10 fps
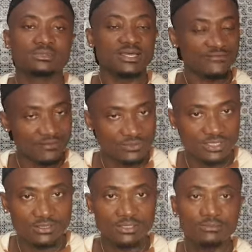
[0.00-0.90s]
La femme
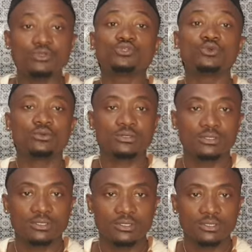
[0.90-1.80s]
dit, Monsieur,
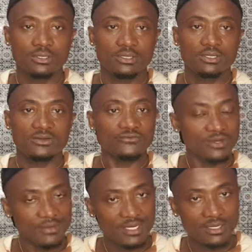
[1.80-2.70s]

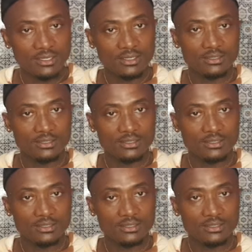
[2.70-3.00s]
vraiment,